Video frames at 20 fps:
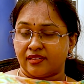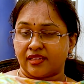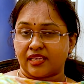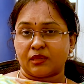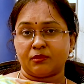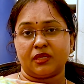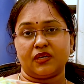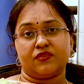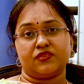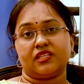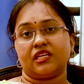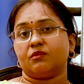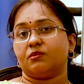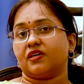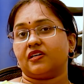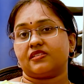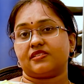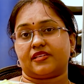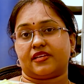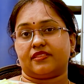நரம்பில் வந்து
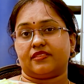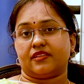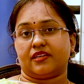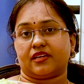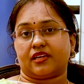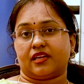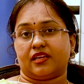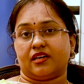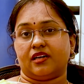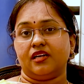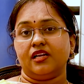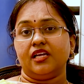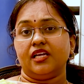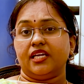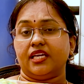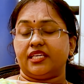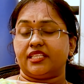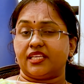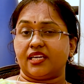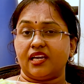நமக்கு சேர்ந்துருக்கலாம்
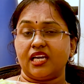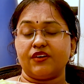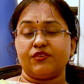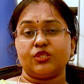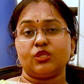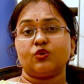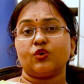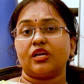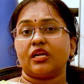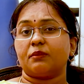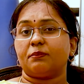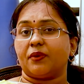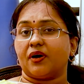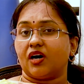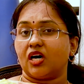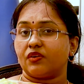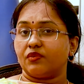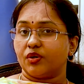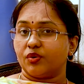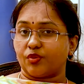இதனால் வந்து உங்களுக்கு
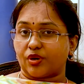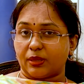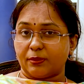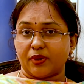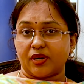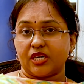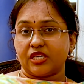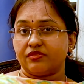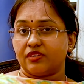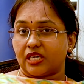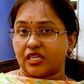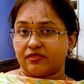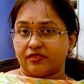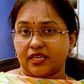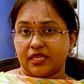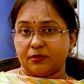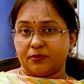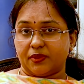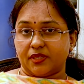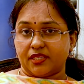பார்வை குறைபாடு வர
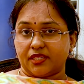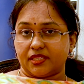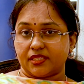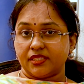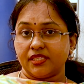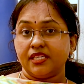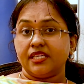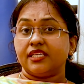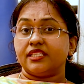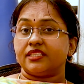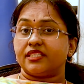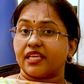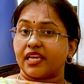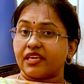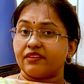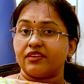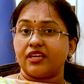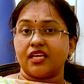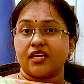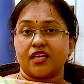வாய்ப்பு இருக்குது
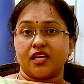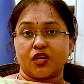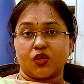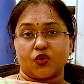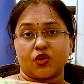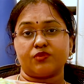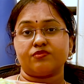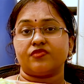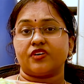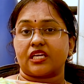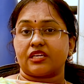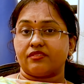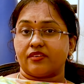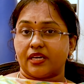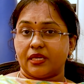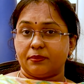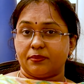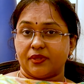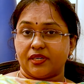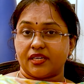திரைவிலைகள் கூட வர
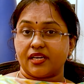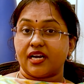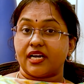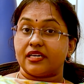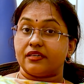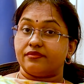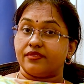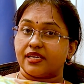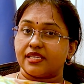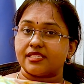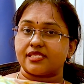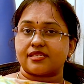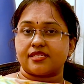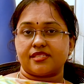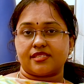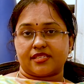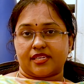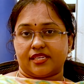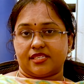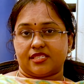வாய்ப்பு இருக்குது
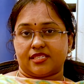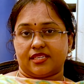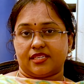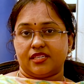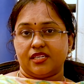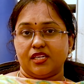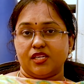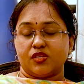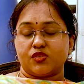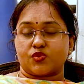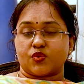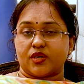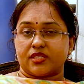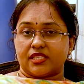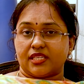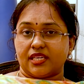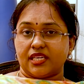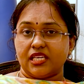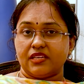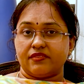அட்வான்ஸ்டு ஸ்டேஜில் ஸோ
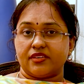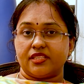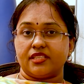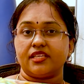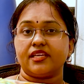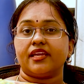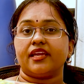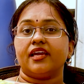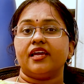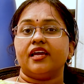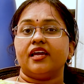அதனால் வந்து